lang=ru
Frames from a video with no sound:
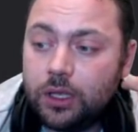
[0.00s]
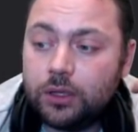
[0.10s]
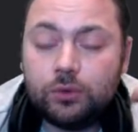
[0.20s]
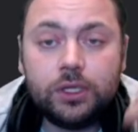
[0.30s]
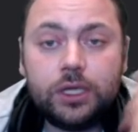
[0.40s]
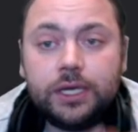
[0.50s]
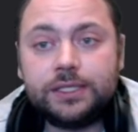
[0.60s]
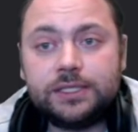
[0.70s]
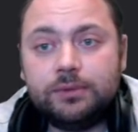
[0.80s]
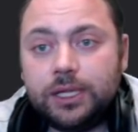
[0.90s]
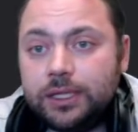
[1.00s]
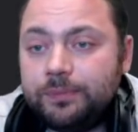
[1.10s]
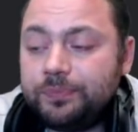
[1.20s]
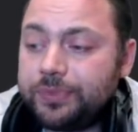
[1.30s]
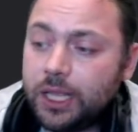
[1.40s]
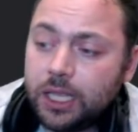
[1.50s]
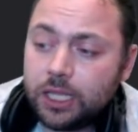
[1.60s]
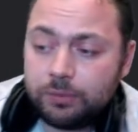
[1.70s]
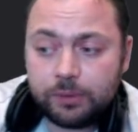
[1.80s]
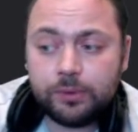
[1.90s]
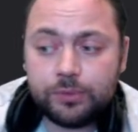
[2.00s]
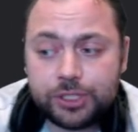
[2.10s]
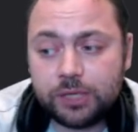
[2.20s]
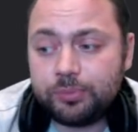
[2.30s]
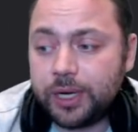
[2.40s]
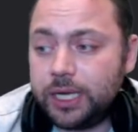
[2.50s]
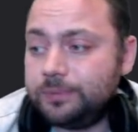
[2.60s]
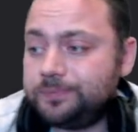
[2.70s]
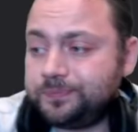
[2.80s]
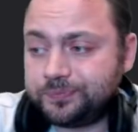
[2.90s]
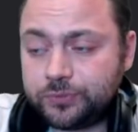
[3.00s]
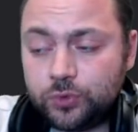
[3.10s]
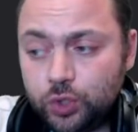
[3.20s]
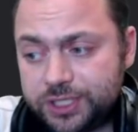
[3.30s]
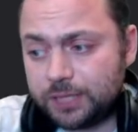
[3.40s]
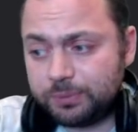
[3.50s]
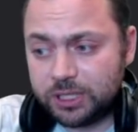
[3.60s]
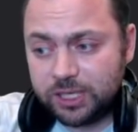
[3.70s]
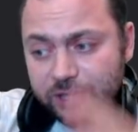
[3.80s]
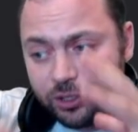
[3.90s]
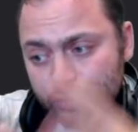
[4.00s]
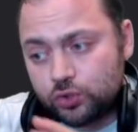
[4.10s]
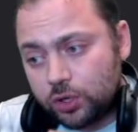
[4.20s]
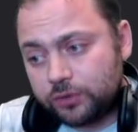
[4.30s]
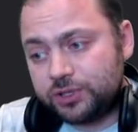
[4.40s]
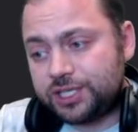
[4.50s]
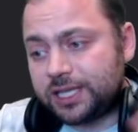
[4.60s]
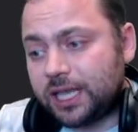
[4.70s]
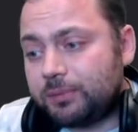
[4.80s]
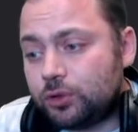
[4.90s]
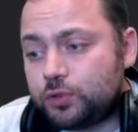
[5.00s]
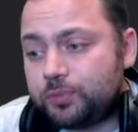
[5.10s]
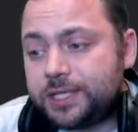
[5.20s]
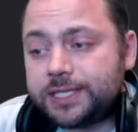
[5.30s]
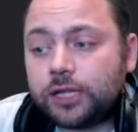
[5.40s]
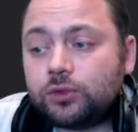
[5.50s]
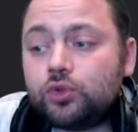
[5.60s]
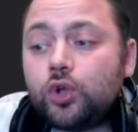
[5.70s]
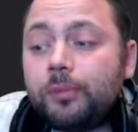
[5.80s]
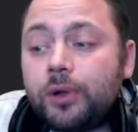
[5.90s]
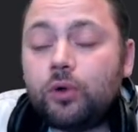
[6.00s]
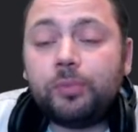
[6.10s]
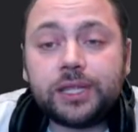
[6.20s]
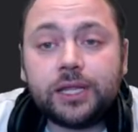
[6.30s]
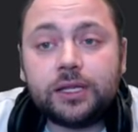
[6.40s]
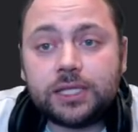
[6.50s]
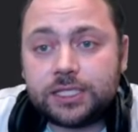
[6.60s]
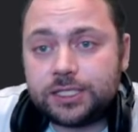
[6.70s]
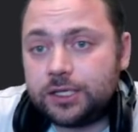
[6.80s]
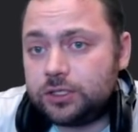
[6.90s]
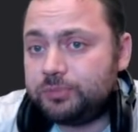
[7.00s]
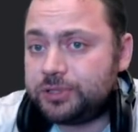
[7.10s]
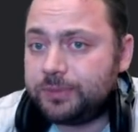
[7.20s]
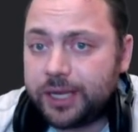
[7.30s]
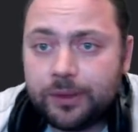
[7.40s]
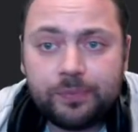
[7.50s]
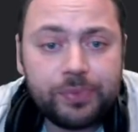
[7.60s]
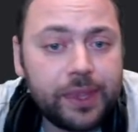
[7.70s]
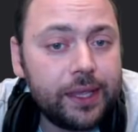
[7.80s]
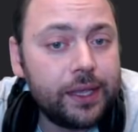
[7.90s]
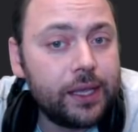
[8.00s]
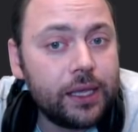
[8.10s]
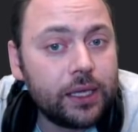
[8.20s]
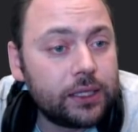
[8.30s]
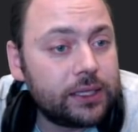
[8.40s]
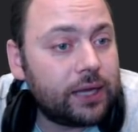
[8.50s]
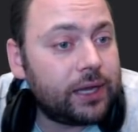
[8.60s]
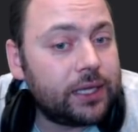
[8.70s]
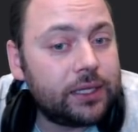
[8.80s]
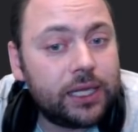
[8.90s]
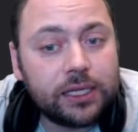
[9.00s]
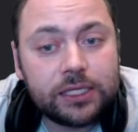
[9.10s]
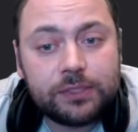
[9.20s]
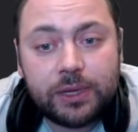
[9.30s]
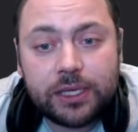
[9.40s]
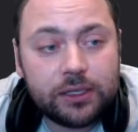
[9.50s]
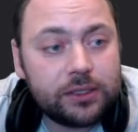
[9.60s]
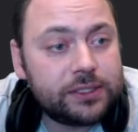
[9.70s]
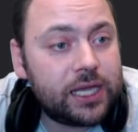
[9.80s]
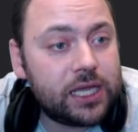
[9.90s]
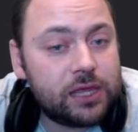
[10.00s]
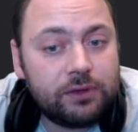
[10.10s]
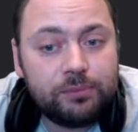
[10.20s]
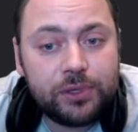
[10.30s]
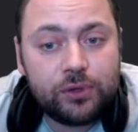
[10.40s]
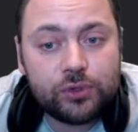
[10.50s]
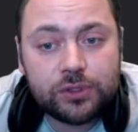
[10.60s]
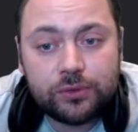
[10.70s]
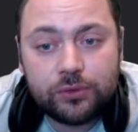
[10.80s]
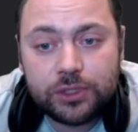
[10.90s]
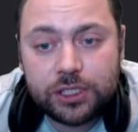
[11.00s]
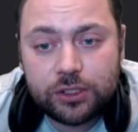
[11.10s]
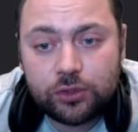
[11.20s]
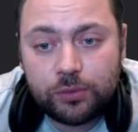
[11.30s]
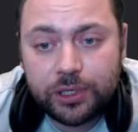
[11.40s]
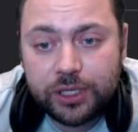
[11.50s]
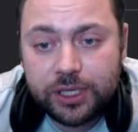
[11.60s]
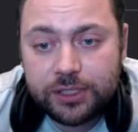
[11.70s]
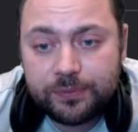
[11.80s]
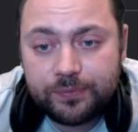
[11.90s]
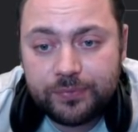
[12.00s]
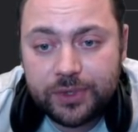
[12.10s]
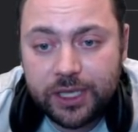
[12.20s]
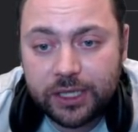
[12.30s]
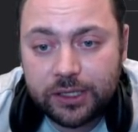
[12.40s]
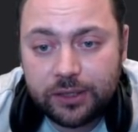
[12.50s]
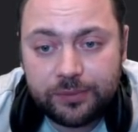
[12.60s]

Ну да хрен с ним, ладно. Теперь будем считать правильно. То есть надо было не минус 40 вычитать, а минус 50. Ну что я могу поделать? Я же сразу не посмотрел. Давай, ладно, смотри, скачиваем BIOS. Вот здесь кнопка есть. Get.